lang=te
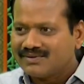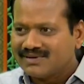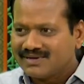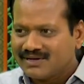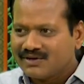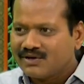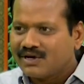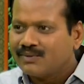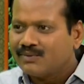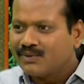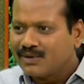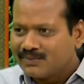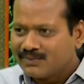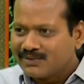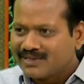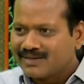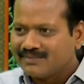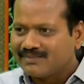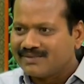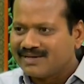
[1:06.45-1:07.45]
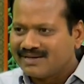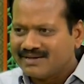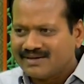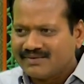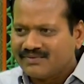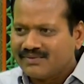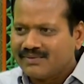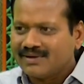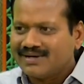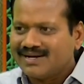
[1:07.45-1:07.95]
ఎన్నో అనుభవాలు పొందాం ఈ
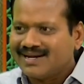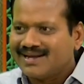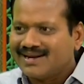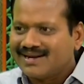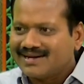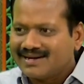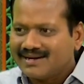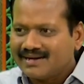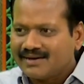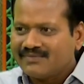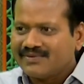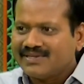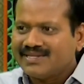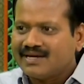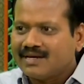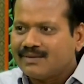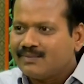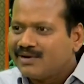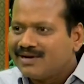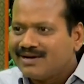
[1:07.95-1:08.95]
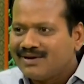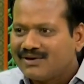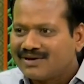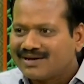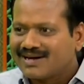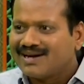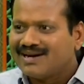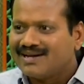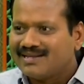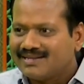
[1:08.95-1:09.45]
డైరెక్ట్గా ఫిజికల్ బాడీలోకి
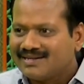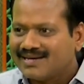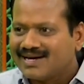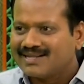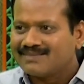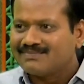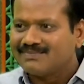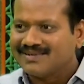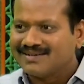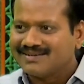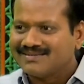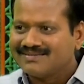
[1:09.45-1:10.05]
రాలేదు ఈ ఆత్మ